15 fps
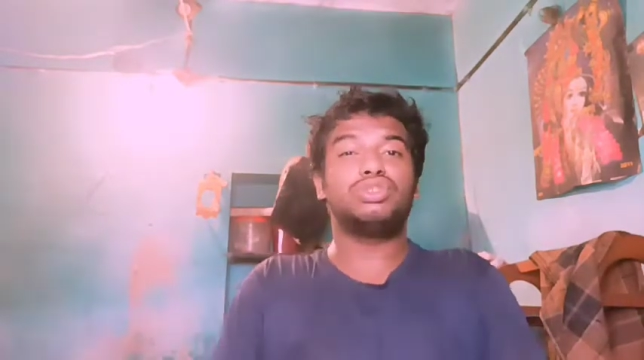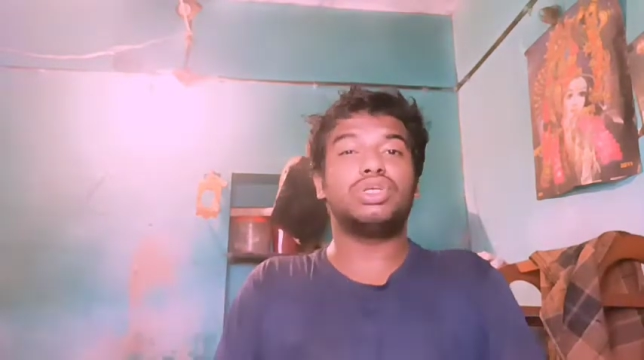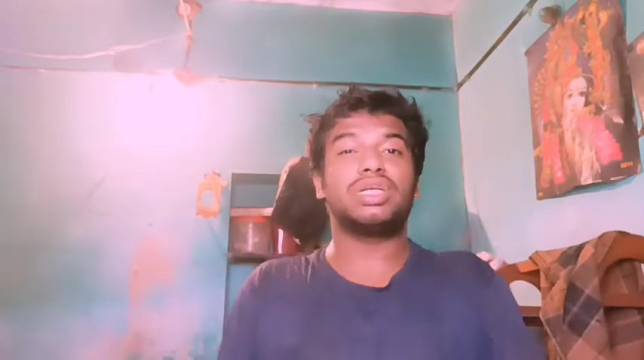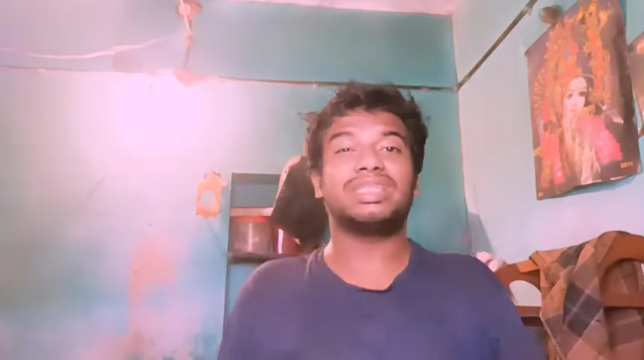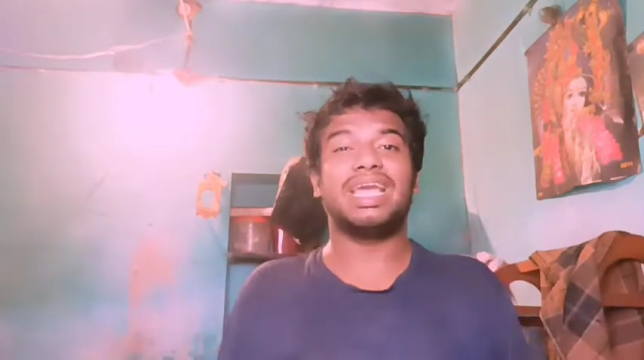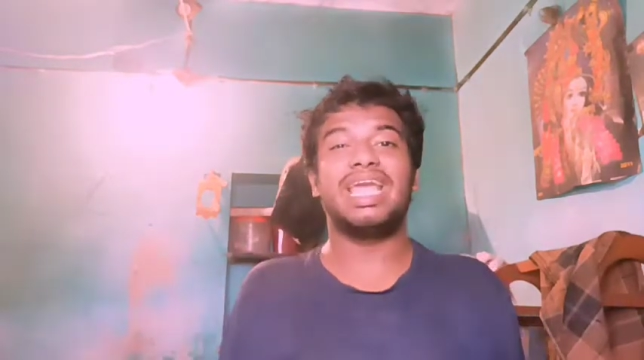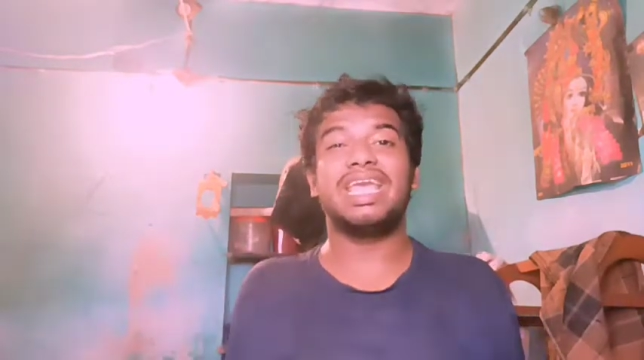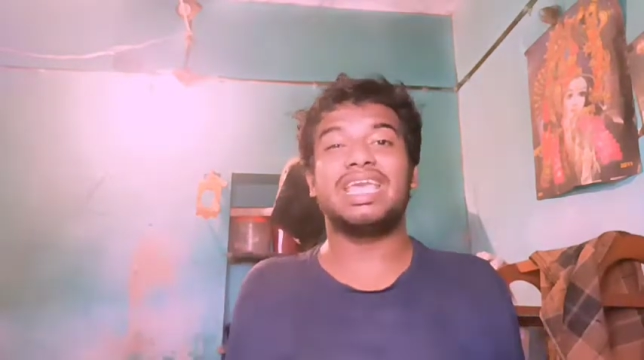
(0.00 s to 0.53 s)

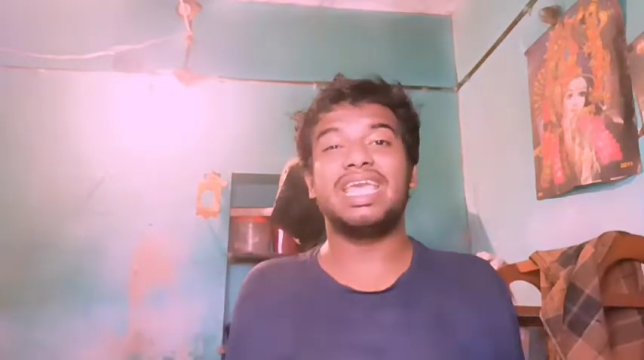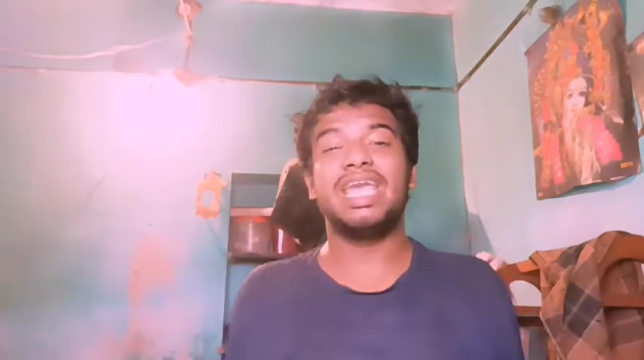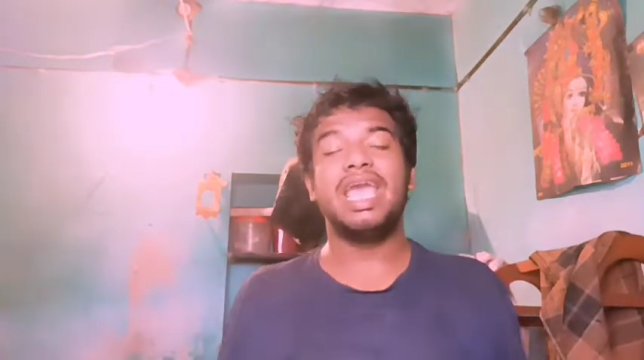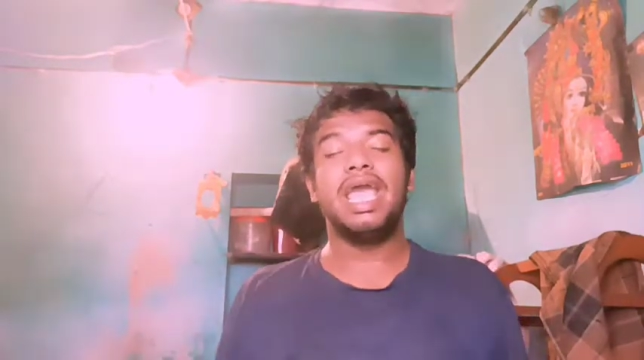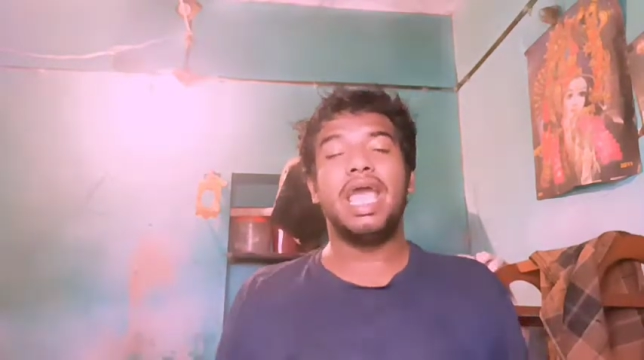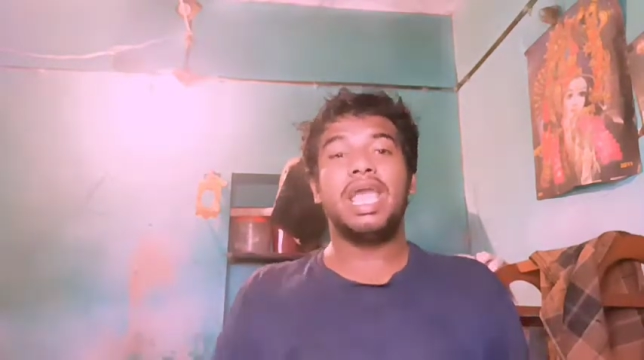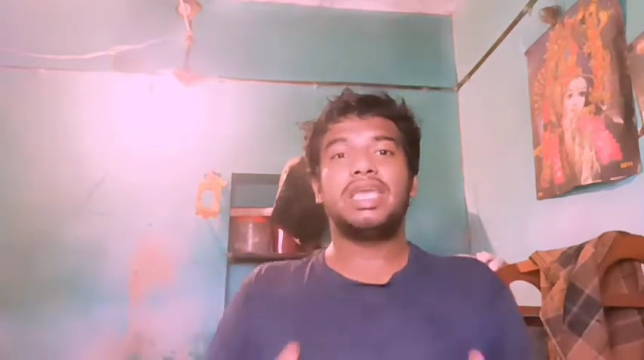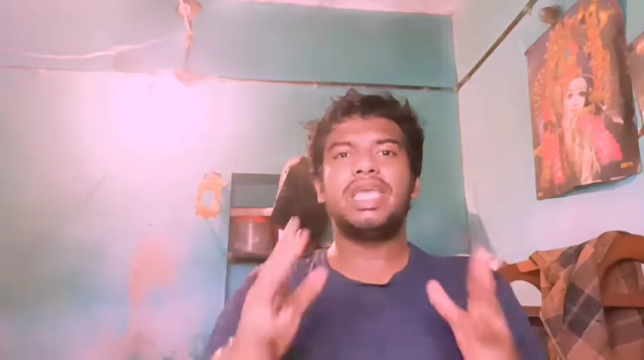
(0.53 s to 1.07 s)
सकते हैं कि
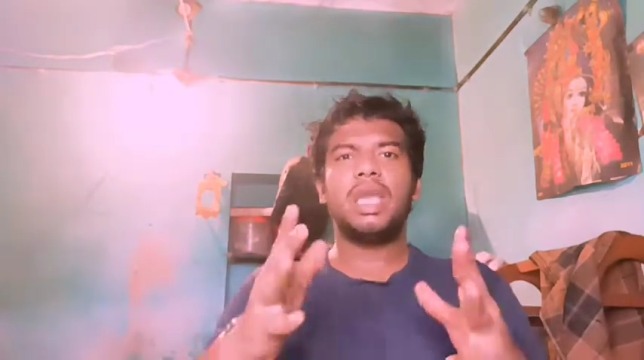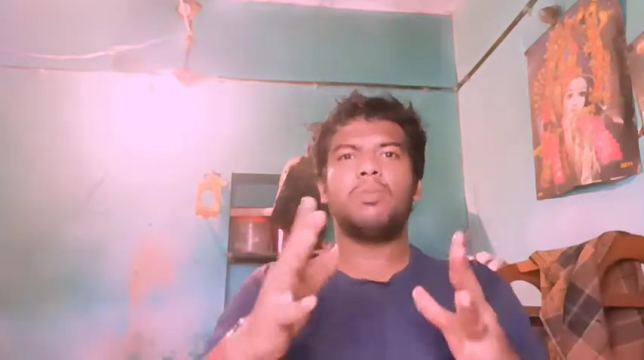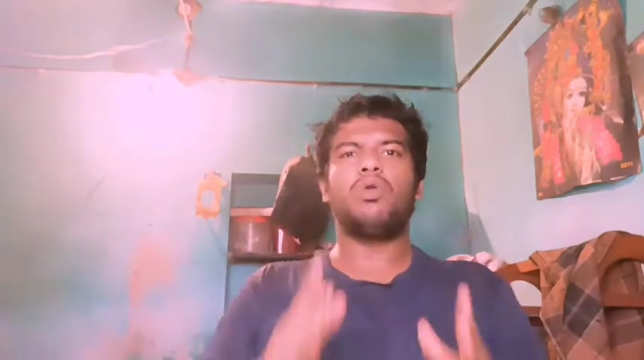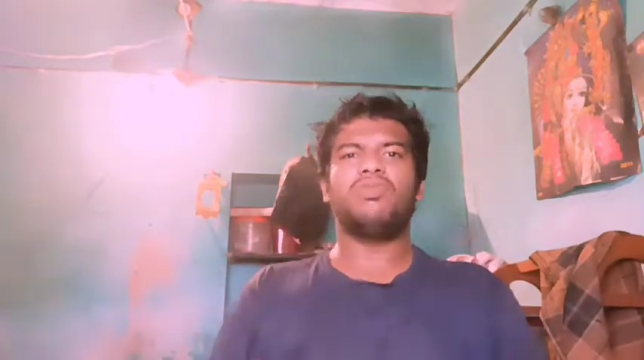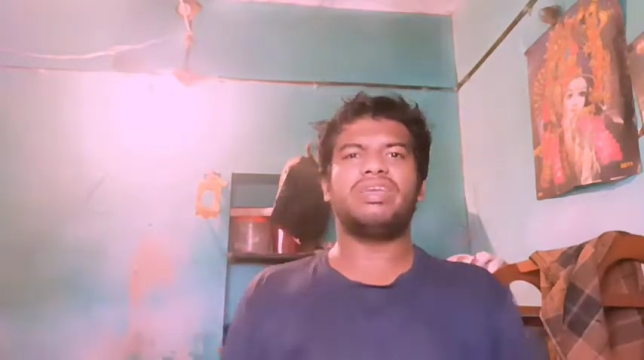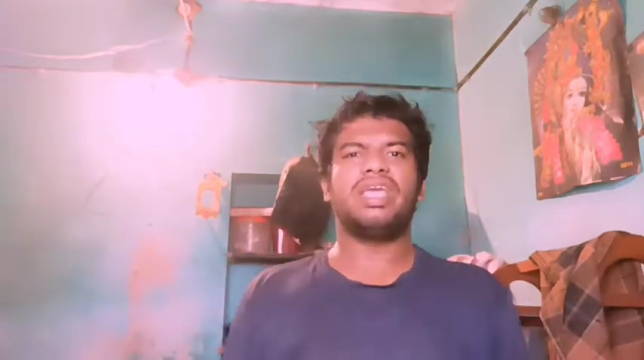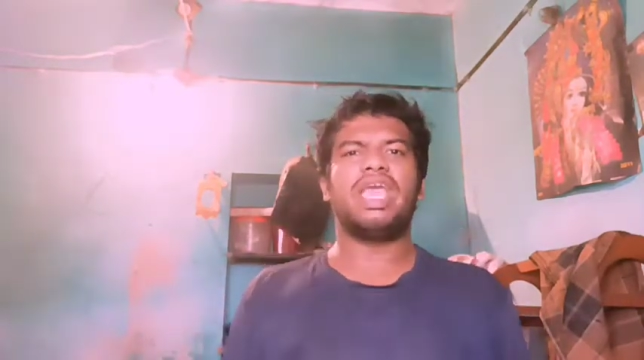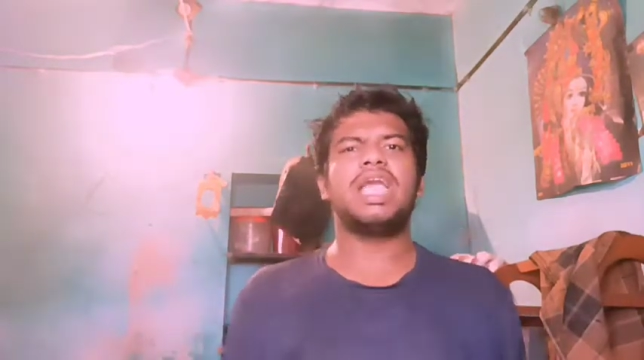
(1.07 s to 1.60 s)
यह
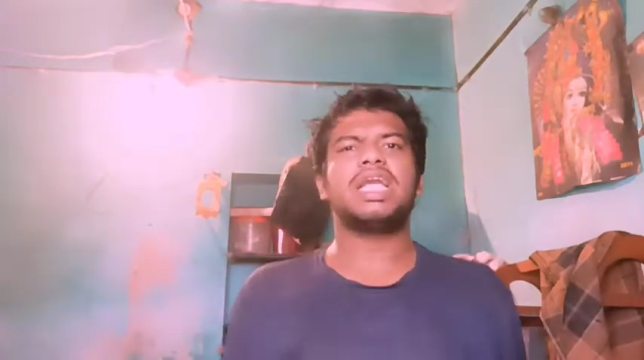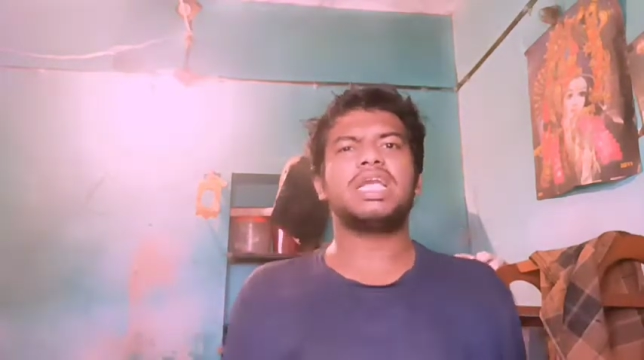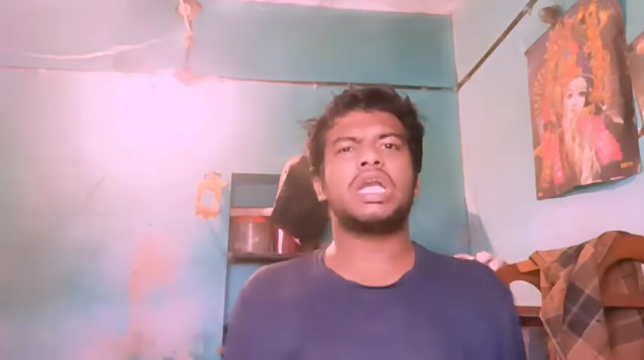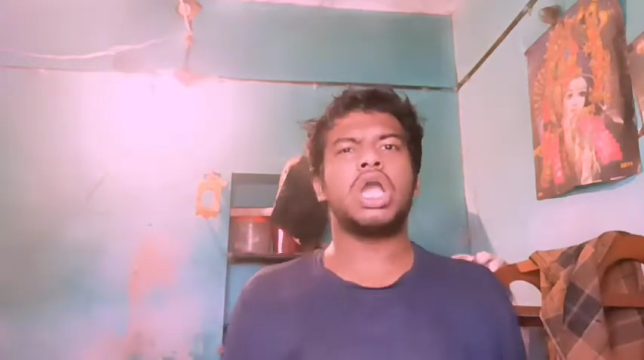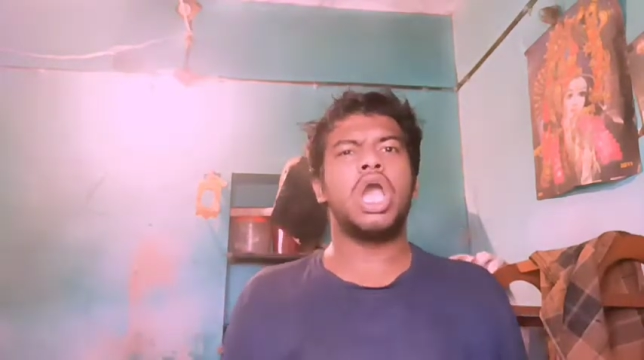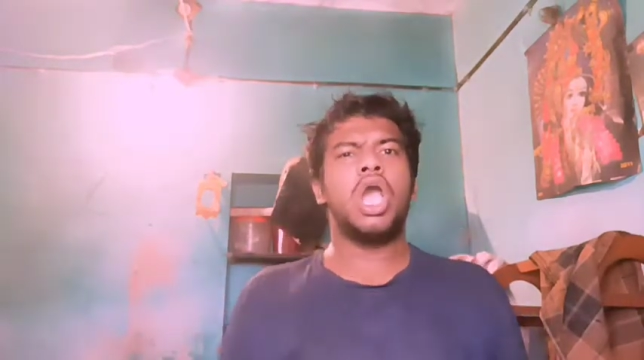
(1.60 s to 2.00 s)
मूवी एक